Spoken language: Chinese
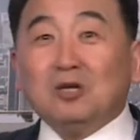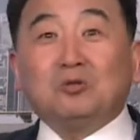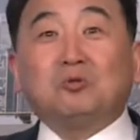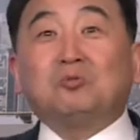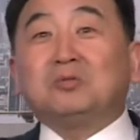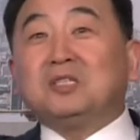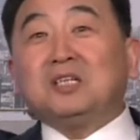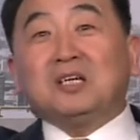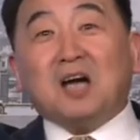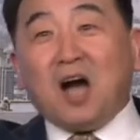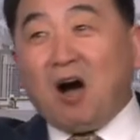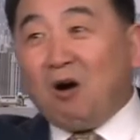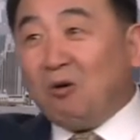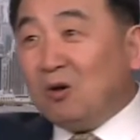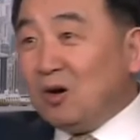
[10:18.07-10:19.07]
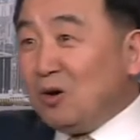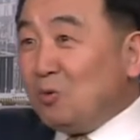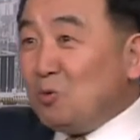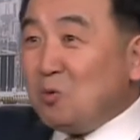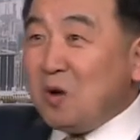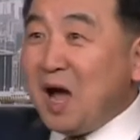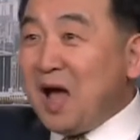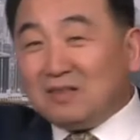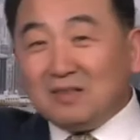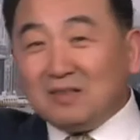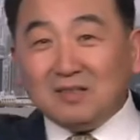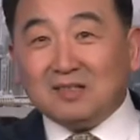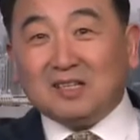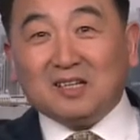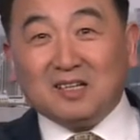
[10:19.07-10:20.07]
主席好，武
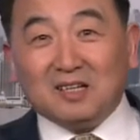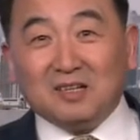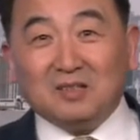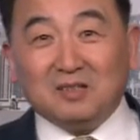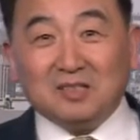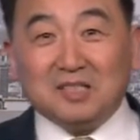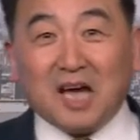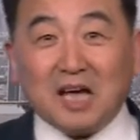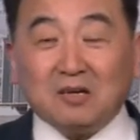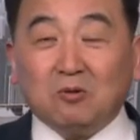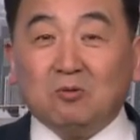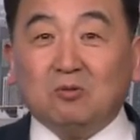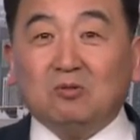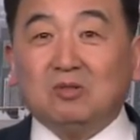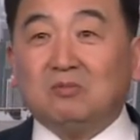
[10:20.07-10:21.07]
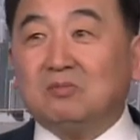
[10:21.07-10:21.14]
汉这个加油。